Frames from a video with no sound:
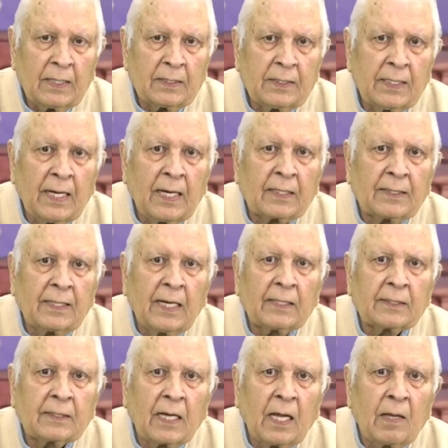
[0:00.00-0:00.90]
जी एट
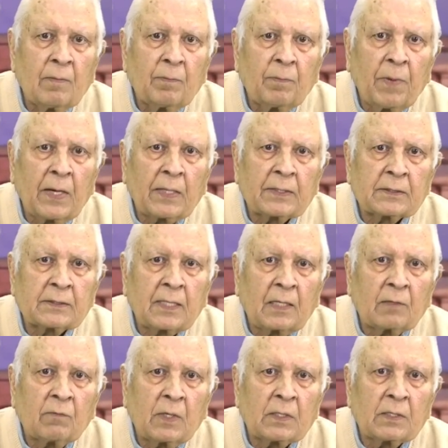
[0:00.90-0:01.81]
दैट टाइम
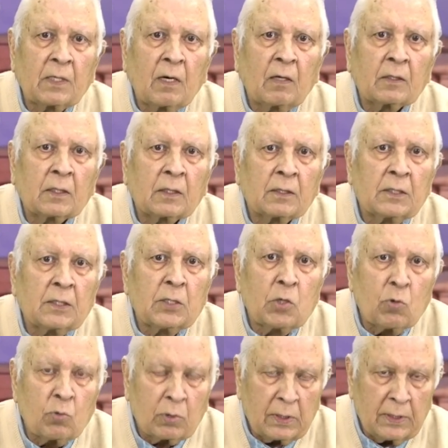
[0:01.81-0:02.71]
पाकिस्तान वॉज नॉट
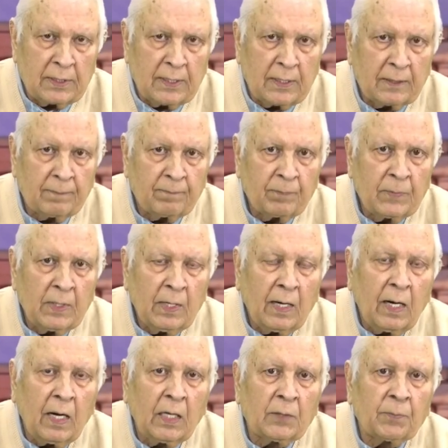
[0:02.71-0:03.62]
न्यूक्लियर
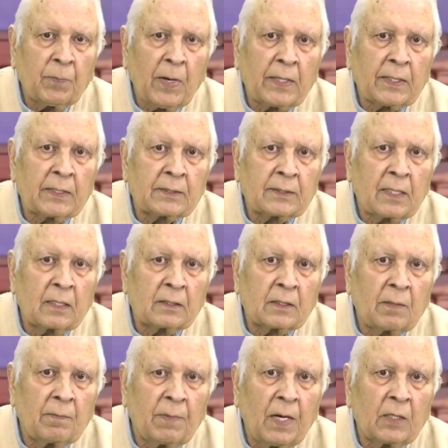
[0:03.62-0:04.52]
आज पाकिस्तान
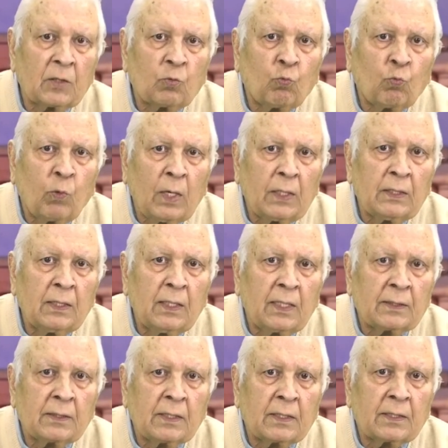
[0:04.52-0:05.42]
के बाद
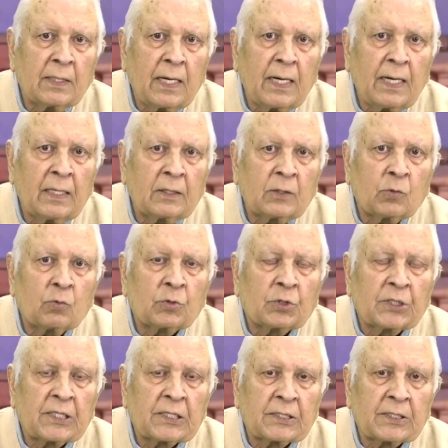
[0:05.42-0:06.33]
100 टू
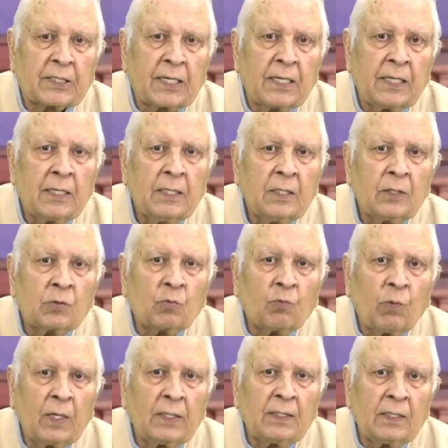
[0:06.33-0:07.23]
60
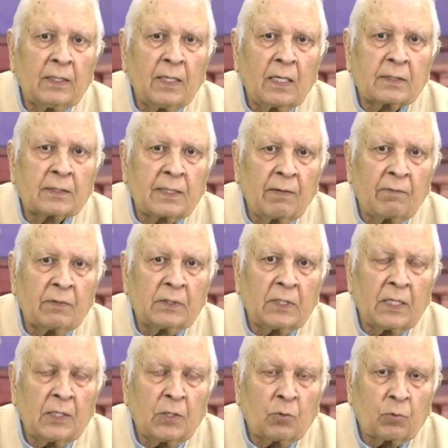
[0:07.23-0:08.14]
टू
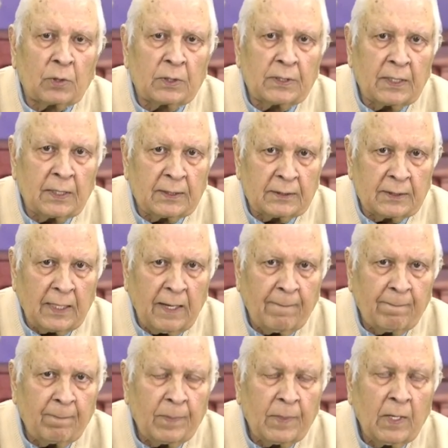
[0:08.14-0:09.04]
170 न्यूक्लियर्स
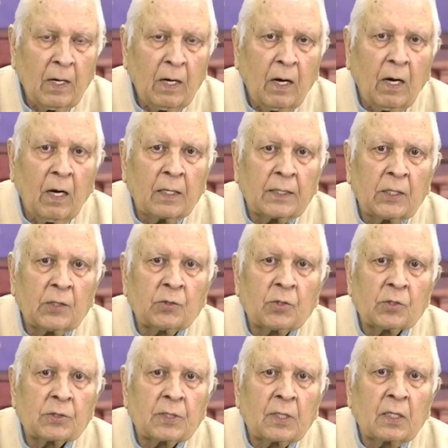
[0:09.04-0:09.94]
हैं और
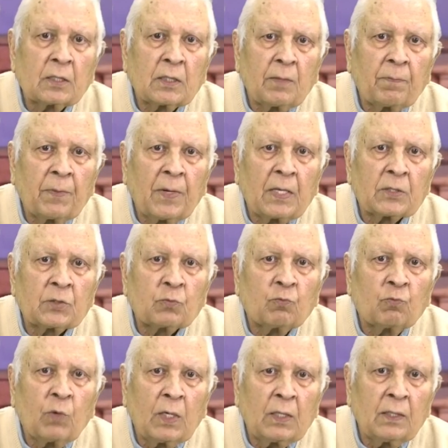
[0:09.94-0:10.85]
हिंदुस्तान के पास
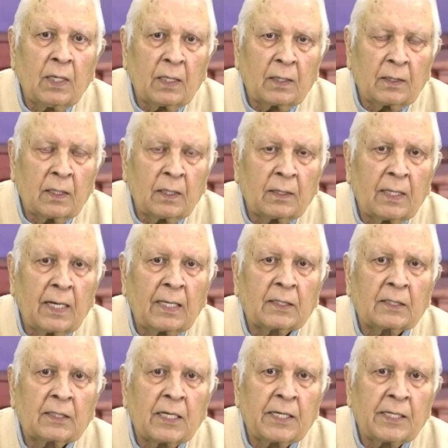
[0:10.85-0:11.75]

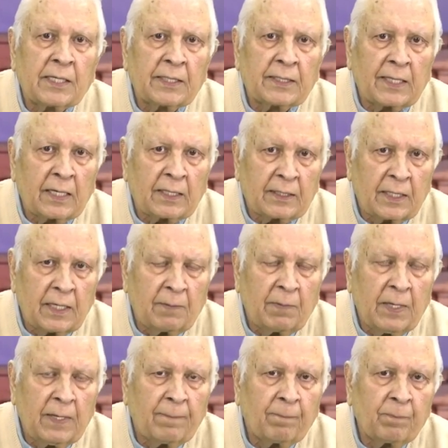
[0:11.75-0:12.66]
130 के
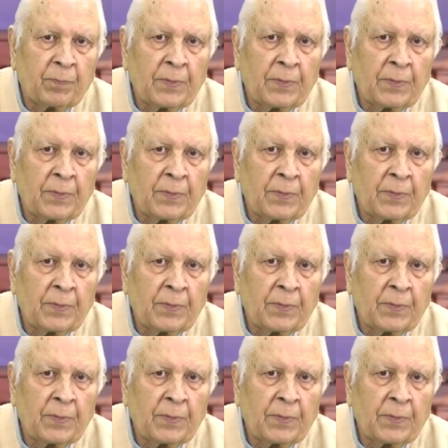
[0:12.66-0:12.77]
करीब हैं